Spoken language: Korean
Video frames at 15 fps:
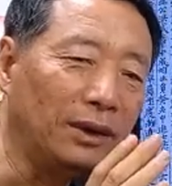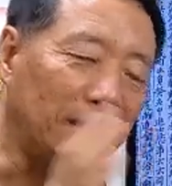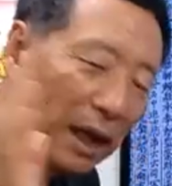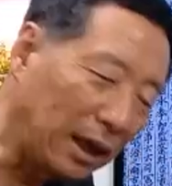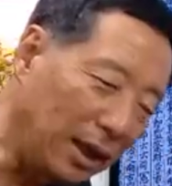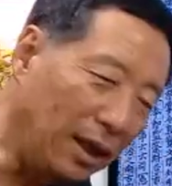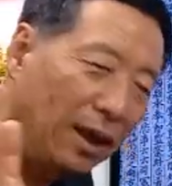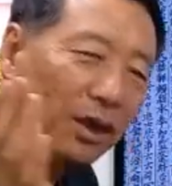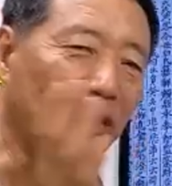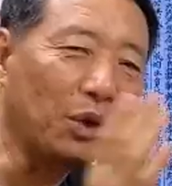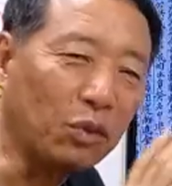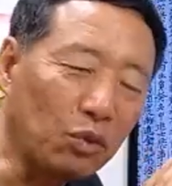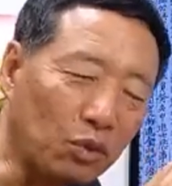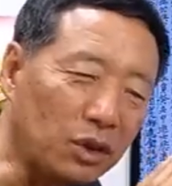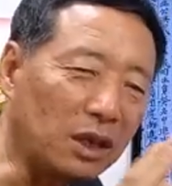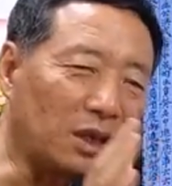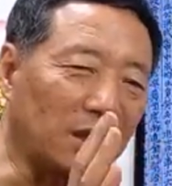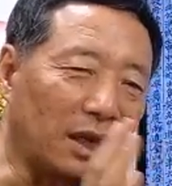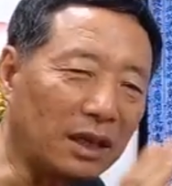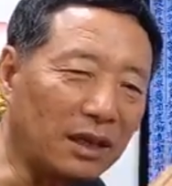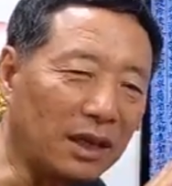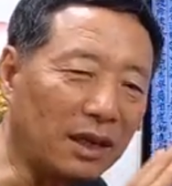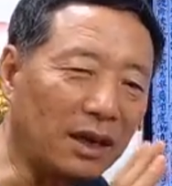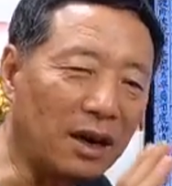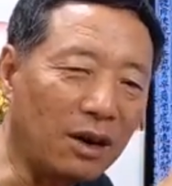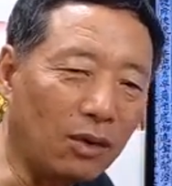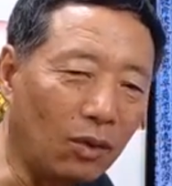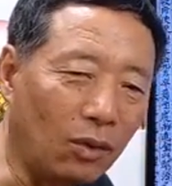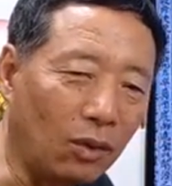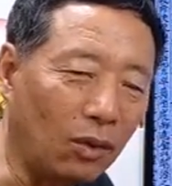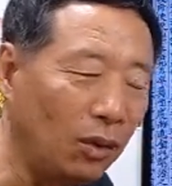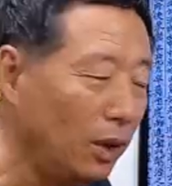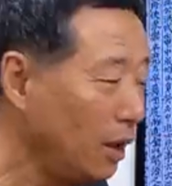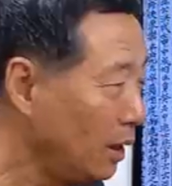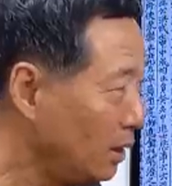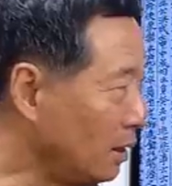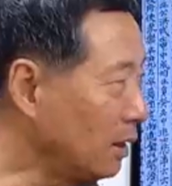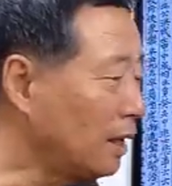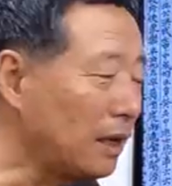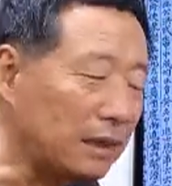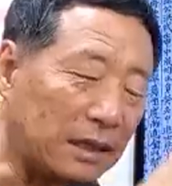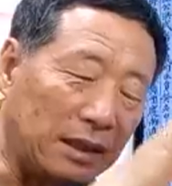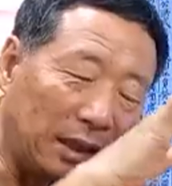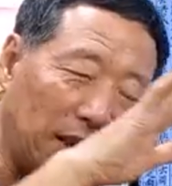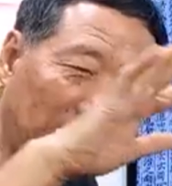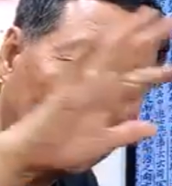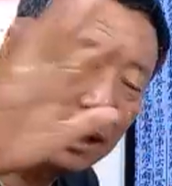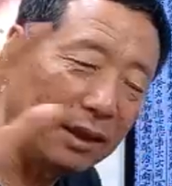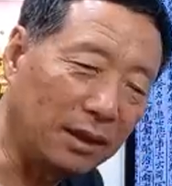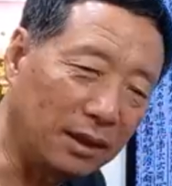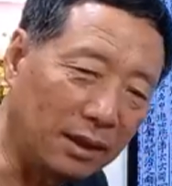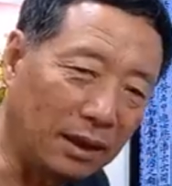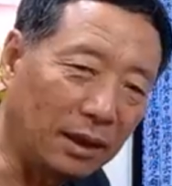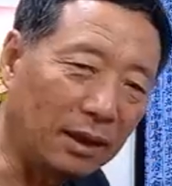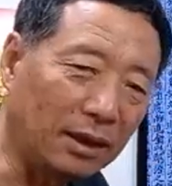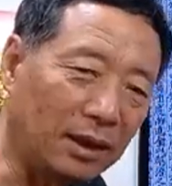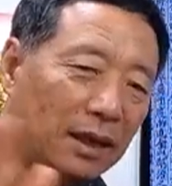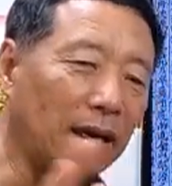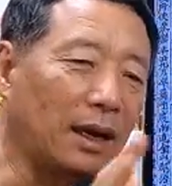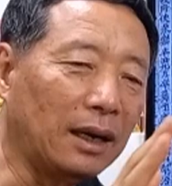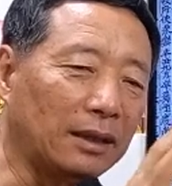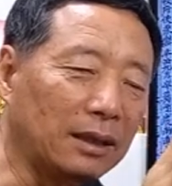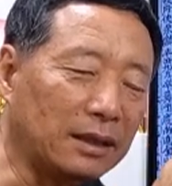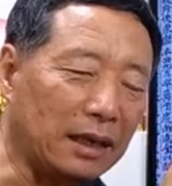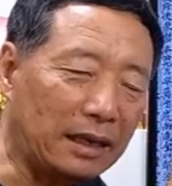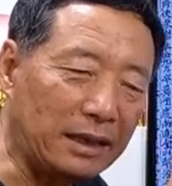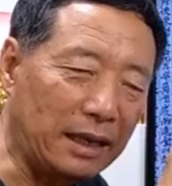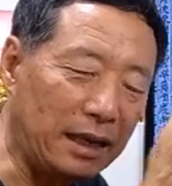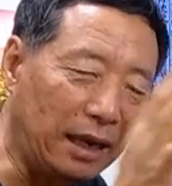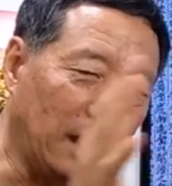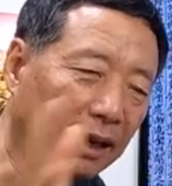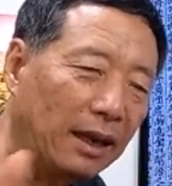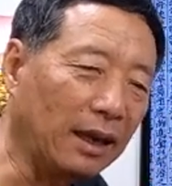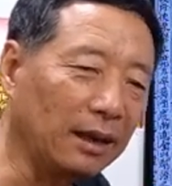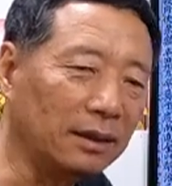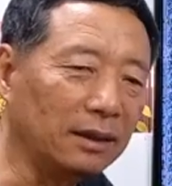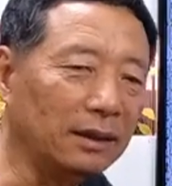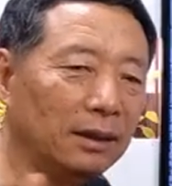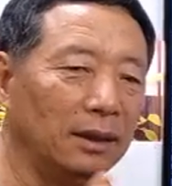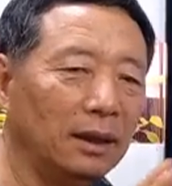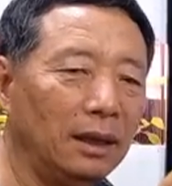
자기네 전주채 씨라 생각하고 여기에서는 네가 제가 뒤에 가서 자세하게 그,